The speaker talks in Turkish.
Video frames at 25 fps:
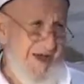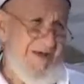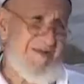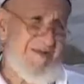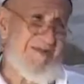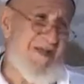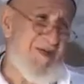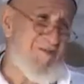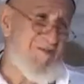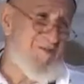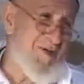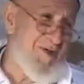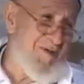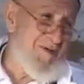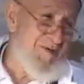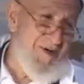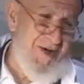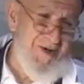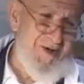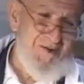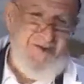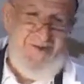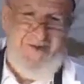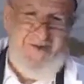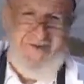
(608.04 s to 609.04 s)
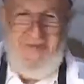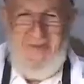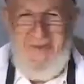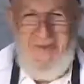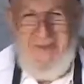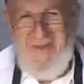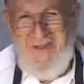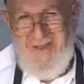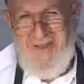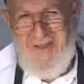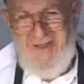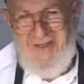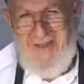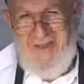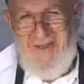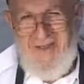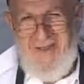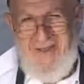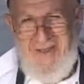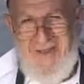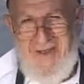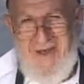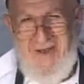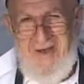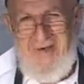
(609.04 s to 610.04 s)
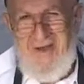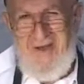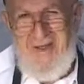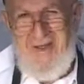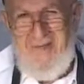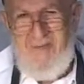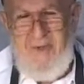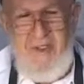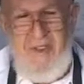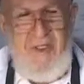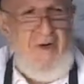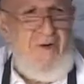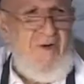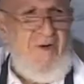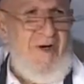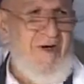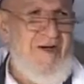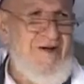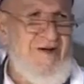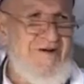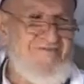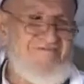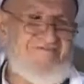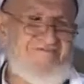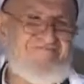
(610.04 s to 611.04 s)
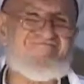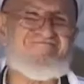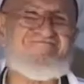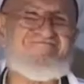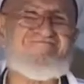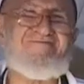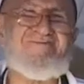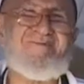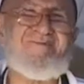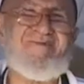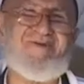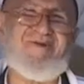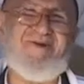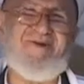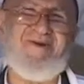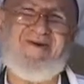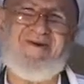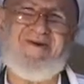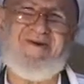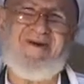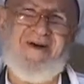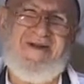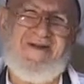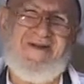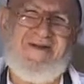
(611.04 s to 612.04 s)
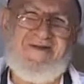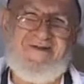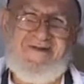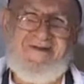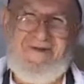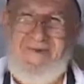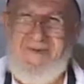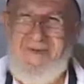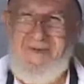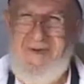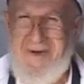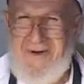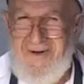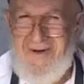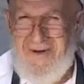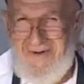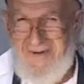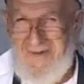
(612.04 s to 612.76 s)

Esten biri var mı? Evet. Bir de var. Yok kardeşim ya.